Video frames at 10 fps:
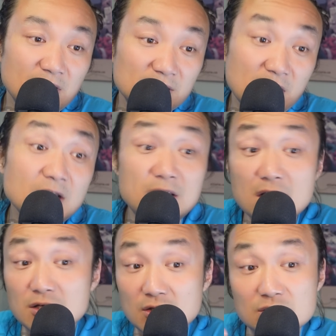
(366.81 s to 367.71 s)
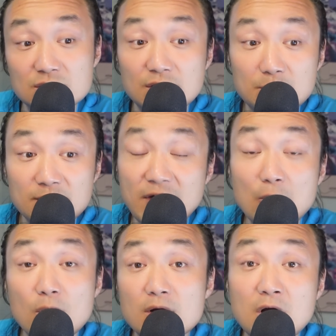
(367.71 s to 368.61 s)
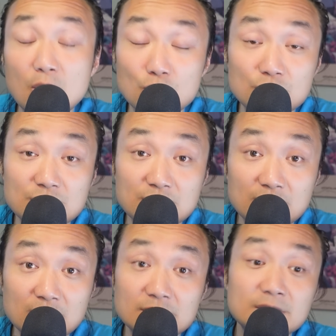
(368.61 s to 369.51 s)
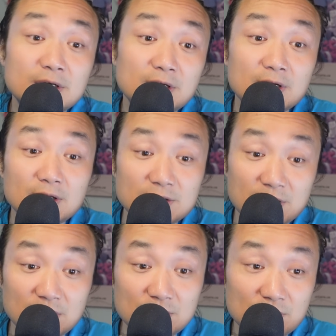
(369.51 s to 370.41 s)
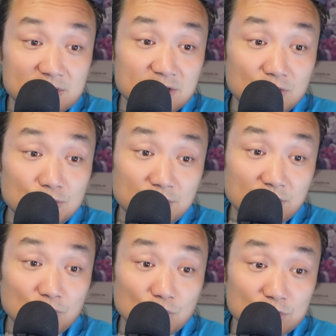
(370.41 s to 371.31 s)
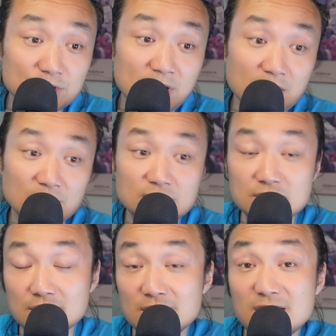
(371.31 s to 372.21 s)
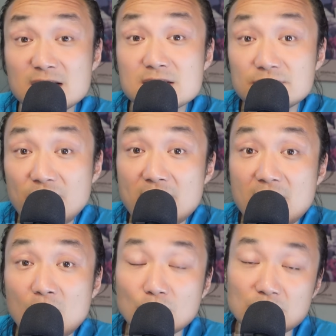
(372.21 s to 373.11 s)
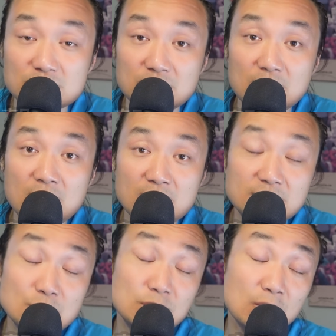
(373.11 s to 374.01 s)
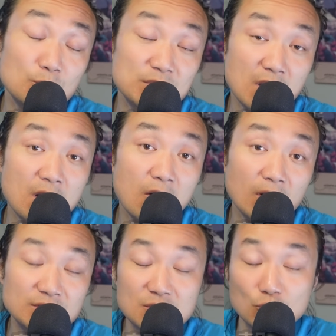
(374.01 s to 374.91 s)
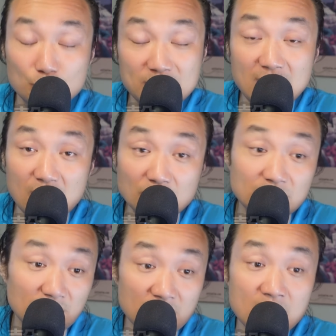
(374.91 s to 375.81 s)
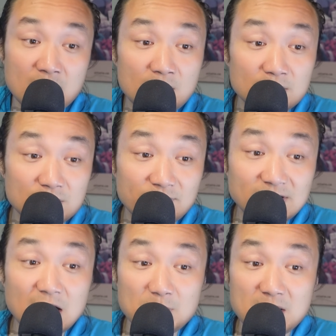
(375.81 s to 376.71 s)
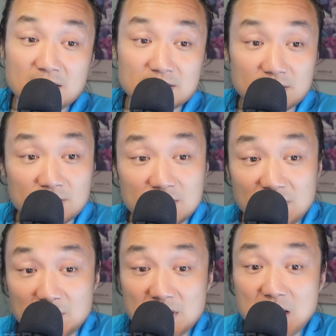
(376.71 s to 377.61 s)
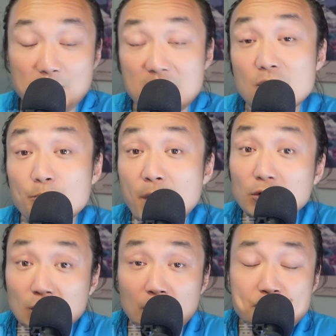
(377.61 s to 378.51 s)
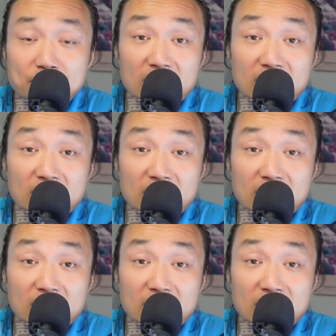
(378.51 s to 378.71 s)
当然，也可能是因为法官考虑这个。这个四十六岁这个女士，她可能是第一次犯呀，或者是认罪态度比较好啊，这个我就不太了解了。这个文章里面、新闻里面也没有报道。